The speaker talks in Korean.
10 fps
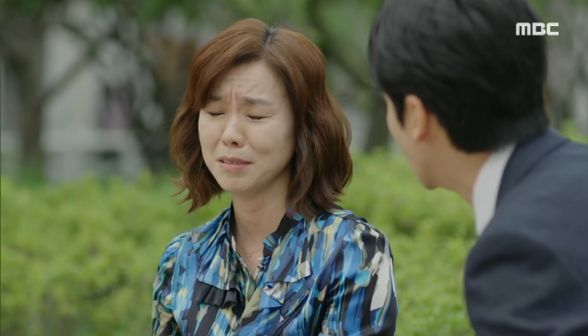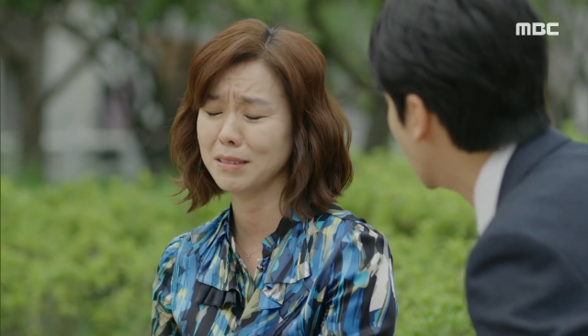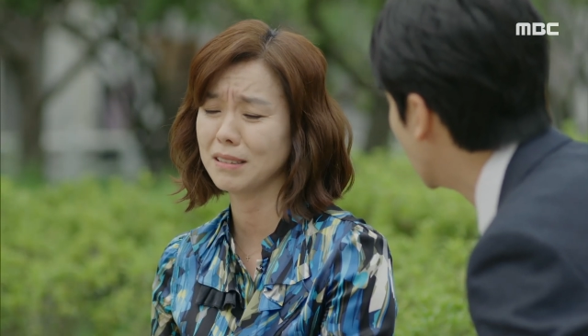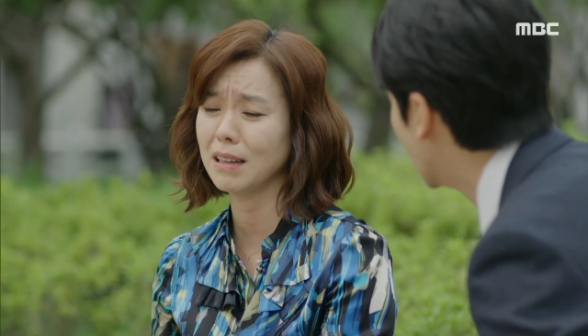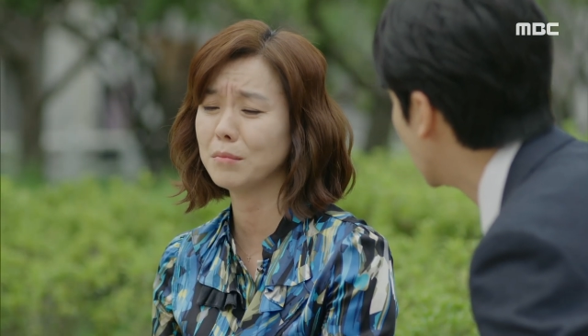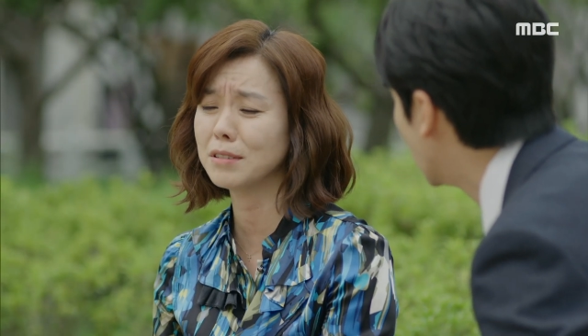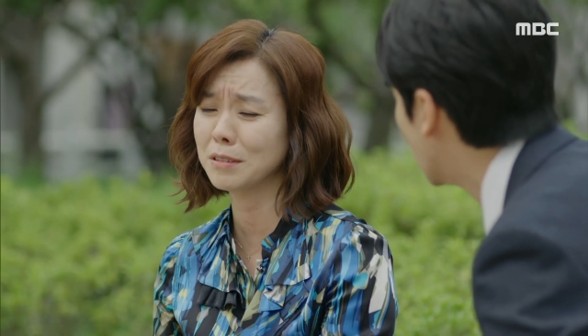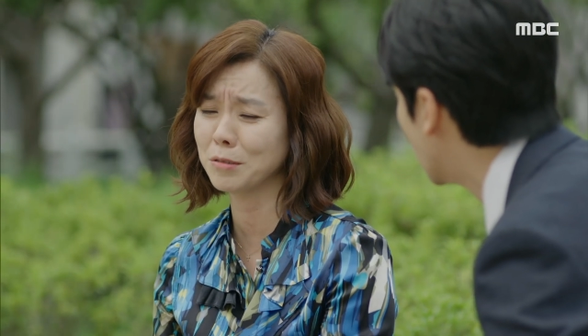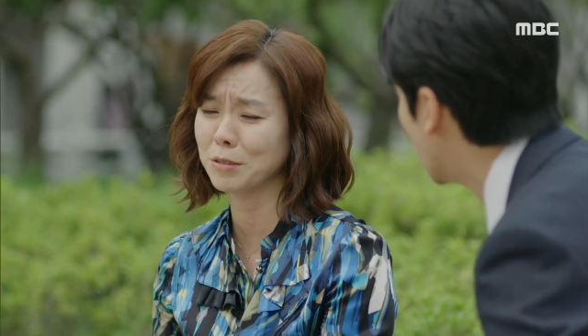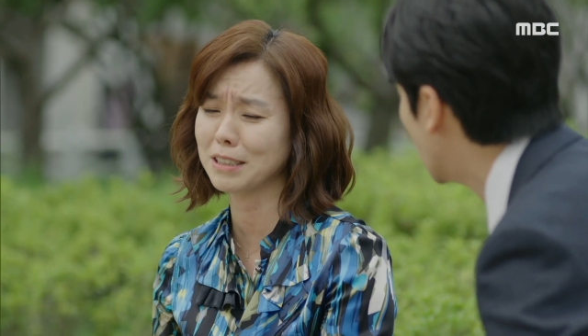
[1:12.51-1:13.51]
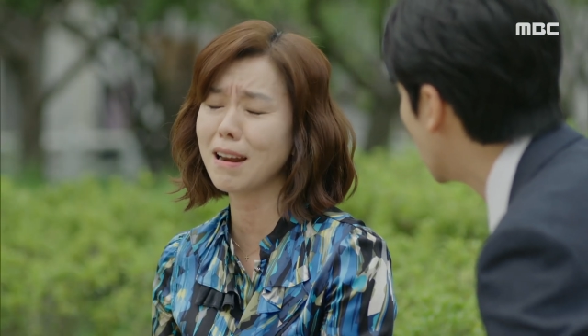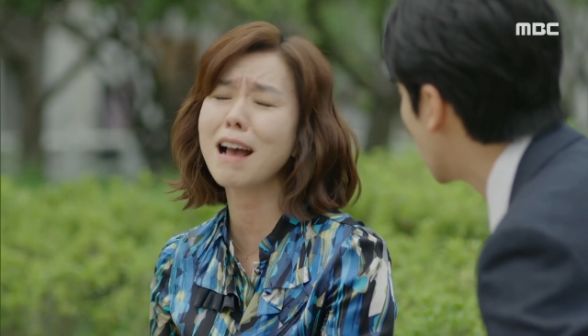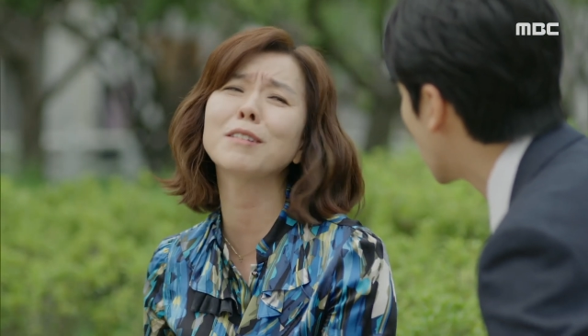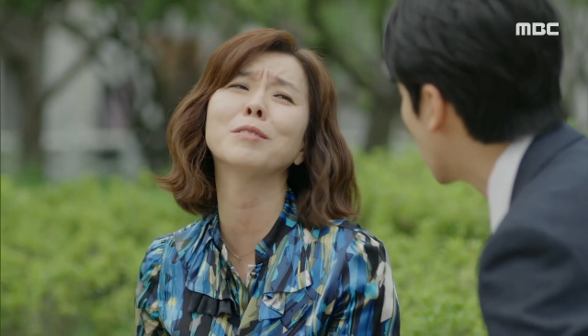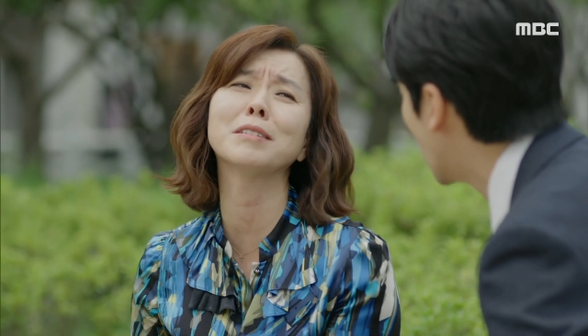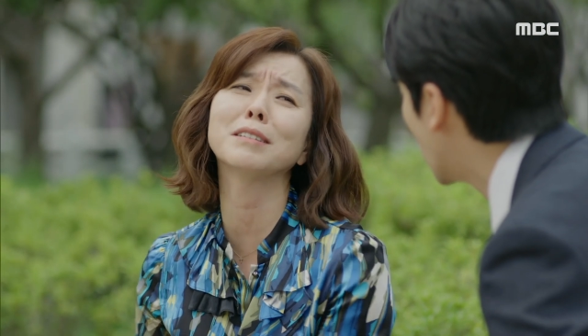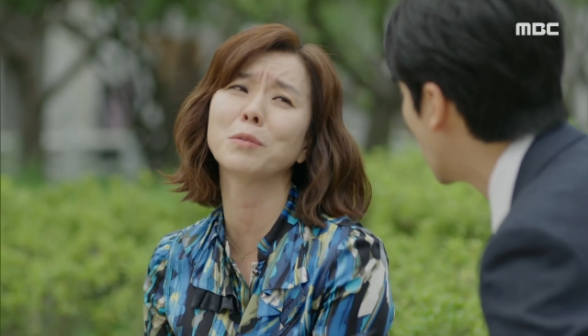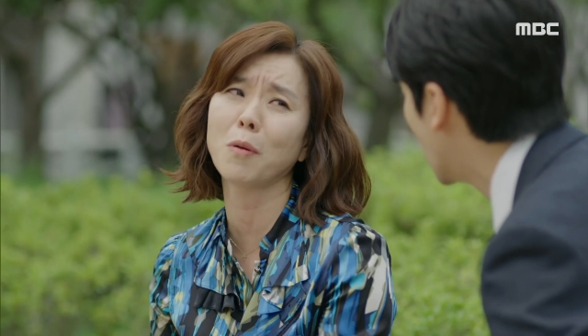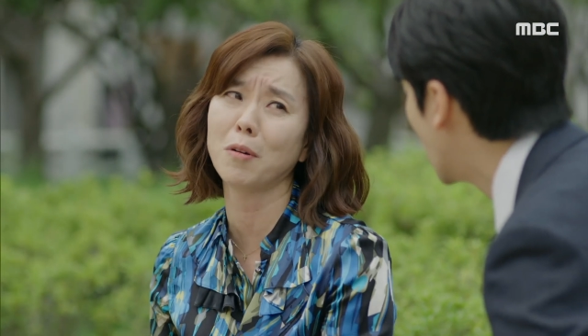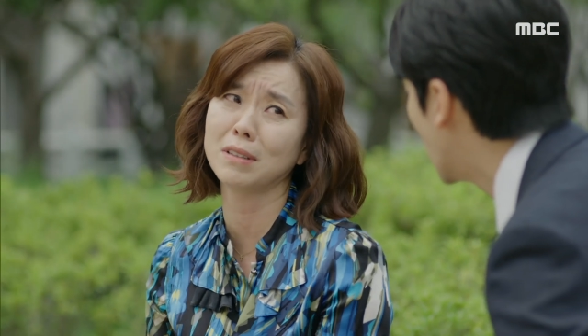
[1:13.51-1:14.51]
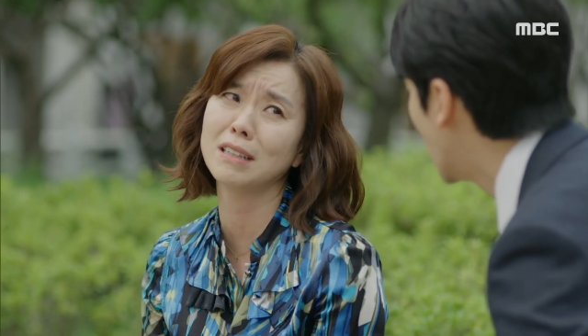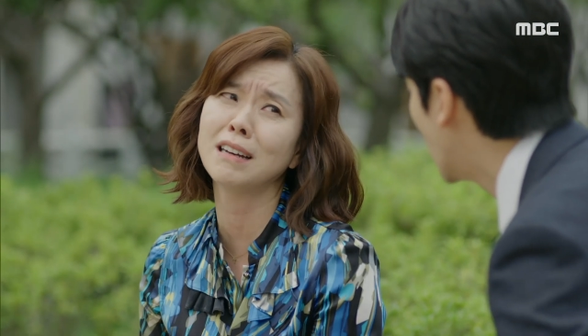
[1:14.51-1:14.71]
그러면 어쩌라고 그 돈을.